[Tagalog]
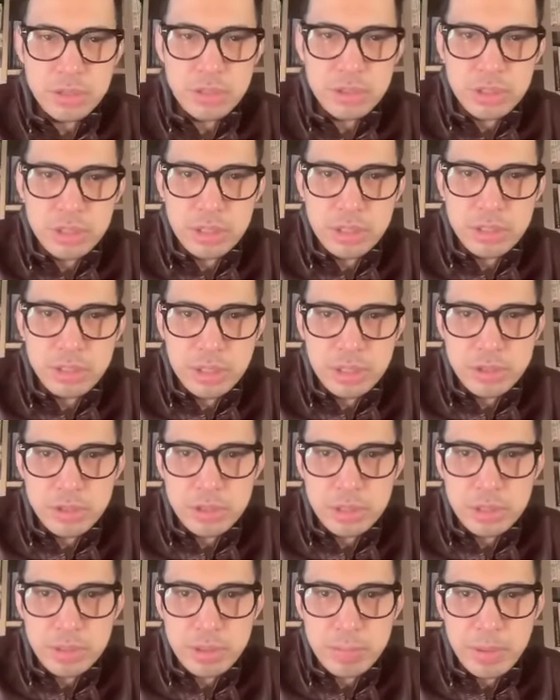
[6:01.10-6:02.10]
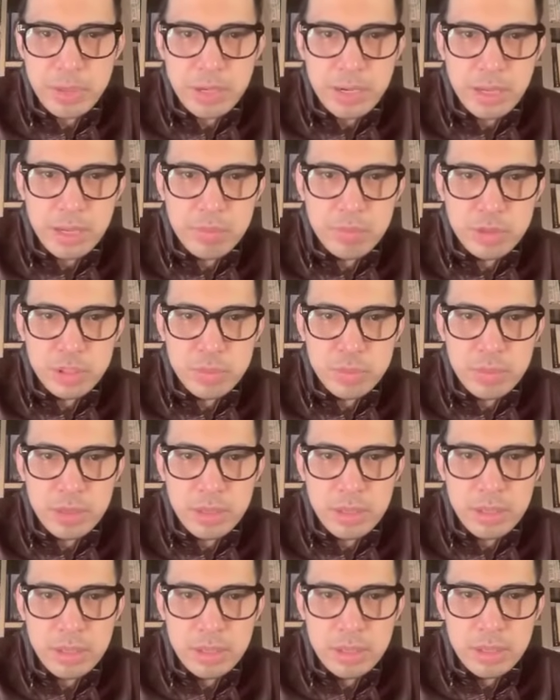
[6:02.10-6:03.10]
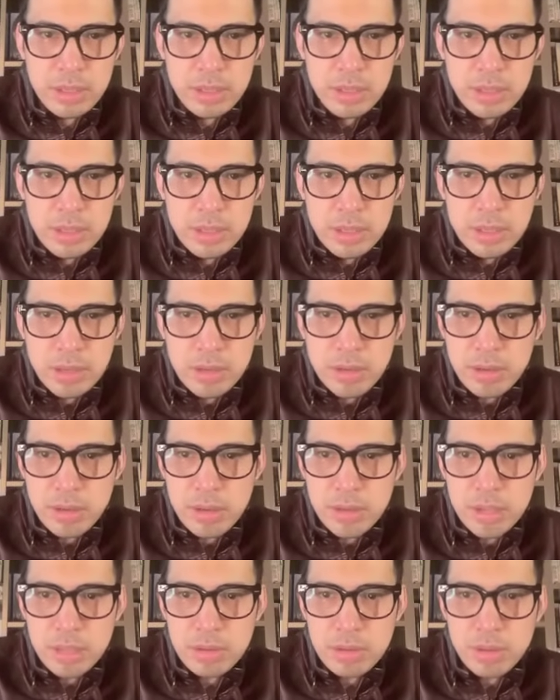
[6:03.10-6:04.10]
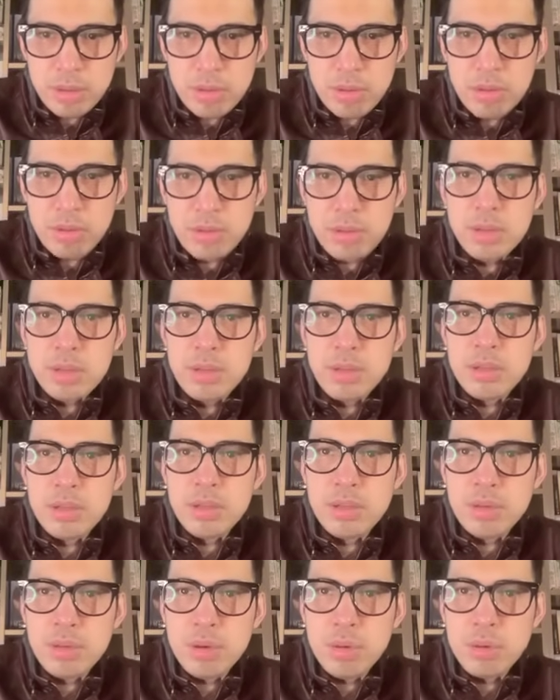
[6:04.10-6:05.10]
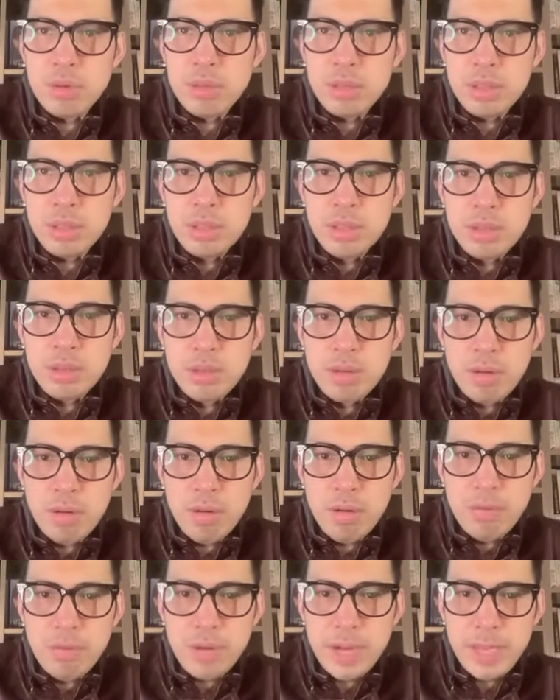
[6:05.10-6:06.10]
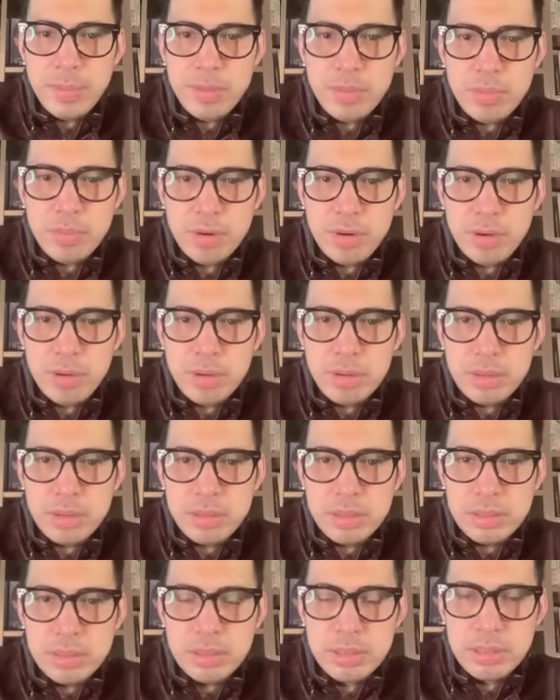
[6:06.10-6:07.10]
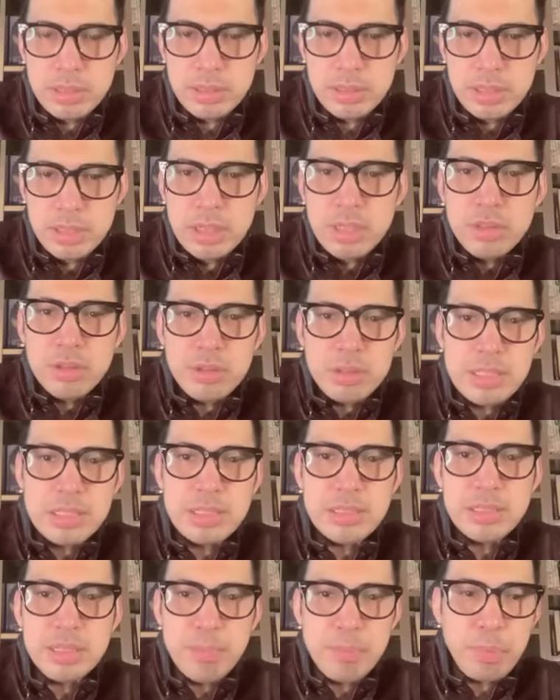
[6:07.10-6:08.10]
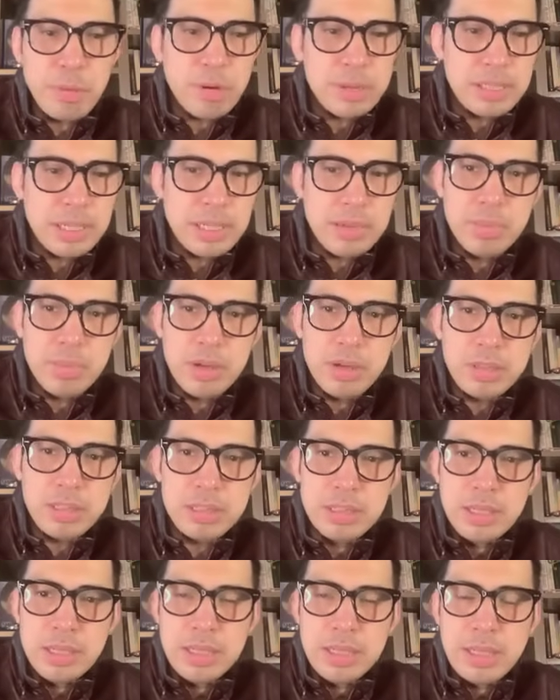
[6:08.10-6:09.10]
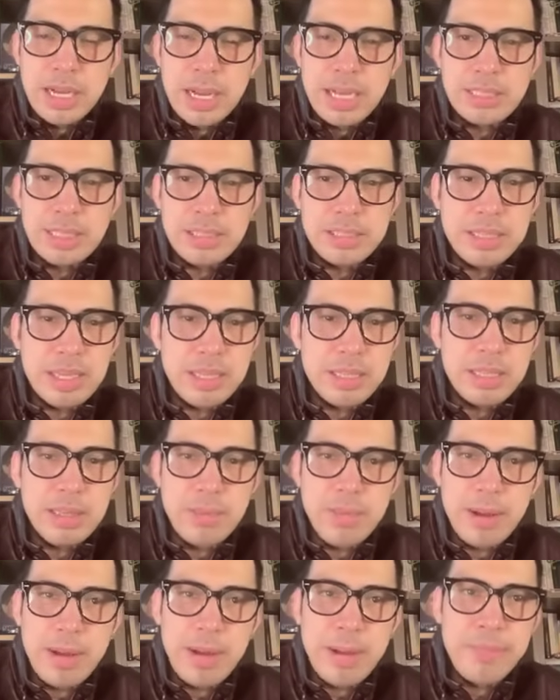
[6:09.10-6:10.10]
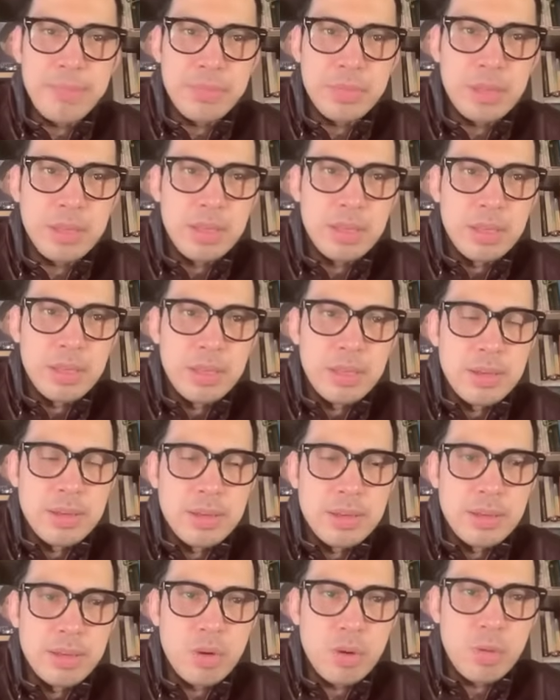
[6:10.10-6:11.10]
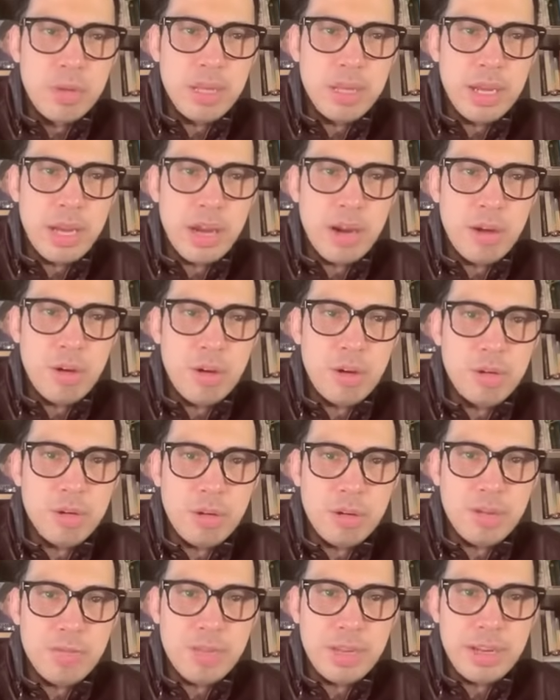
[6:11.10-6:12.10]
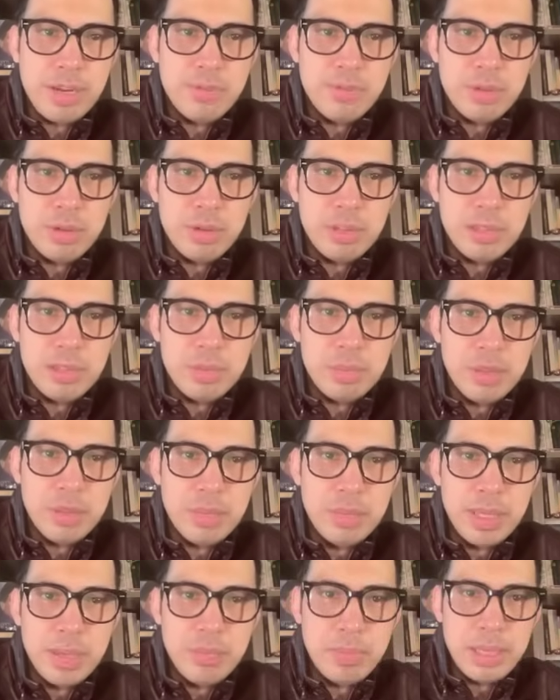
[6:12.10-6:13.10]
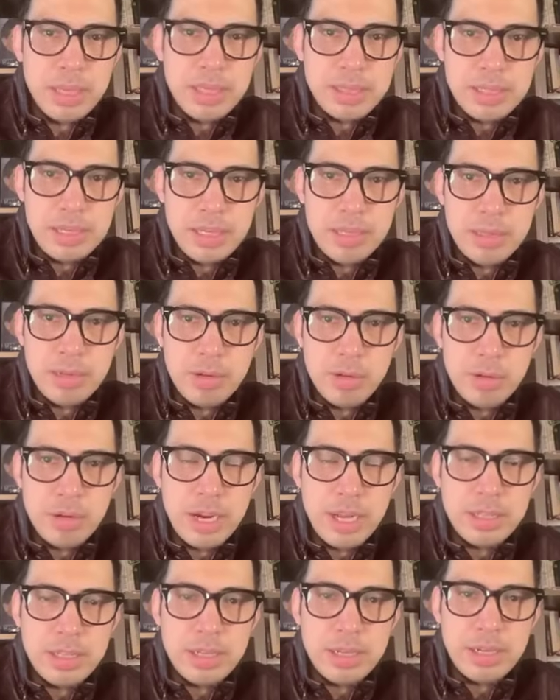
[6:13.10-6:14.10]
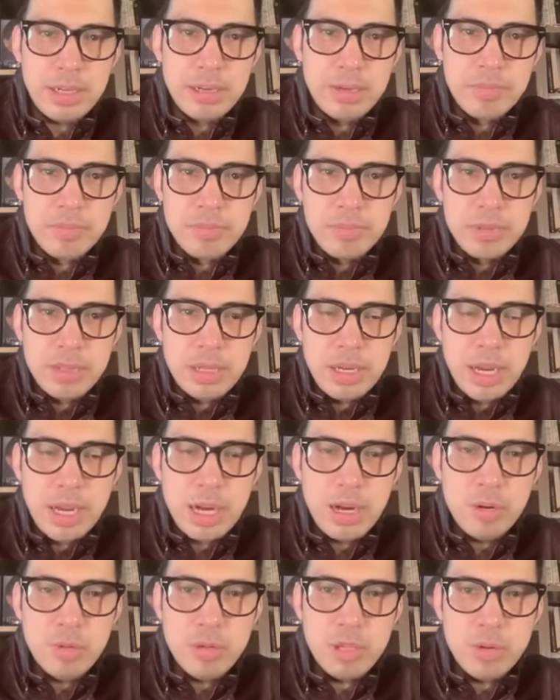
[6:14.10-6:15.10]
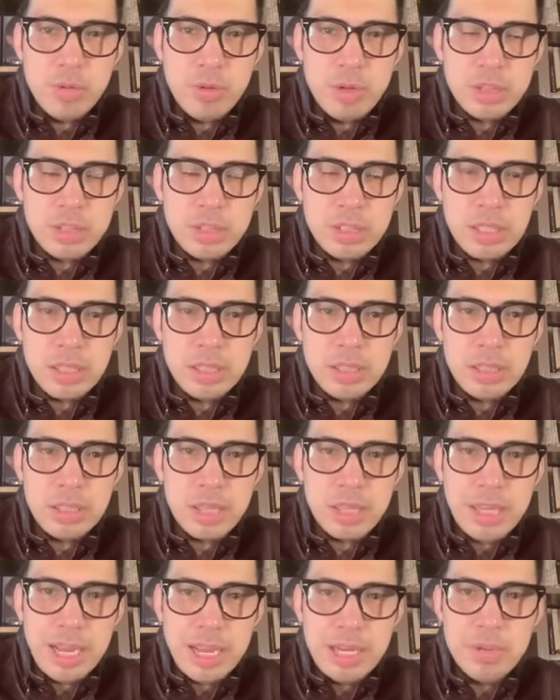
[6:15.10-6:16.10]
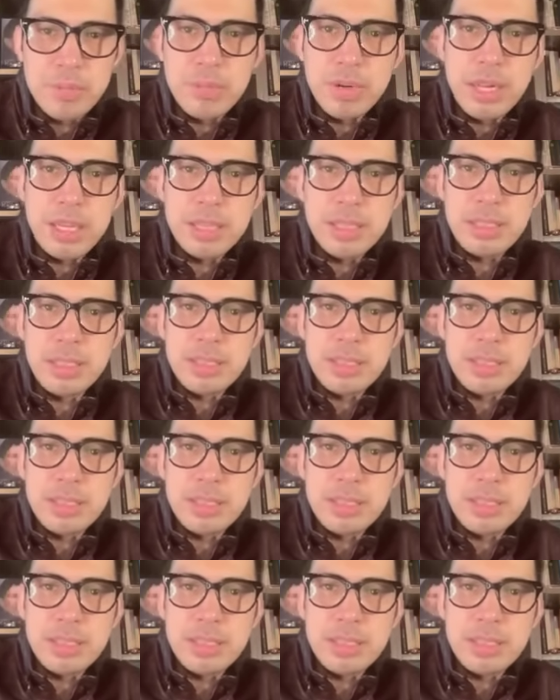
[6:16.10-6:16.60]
screenshot ko para kayo mismong. Oh, ito yung quote of Amy Marcos. No, this is important because as I said, 'di ba? Knowing how conflict avoidant BBM is and or rather how he wants it calibrated and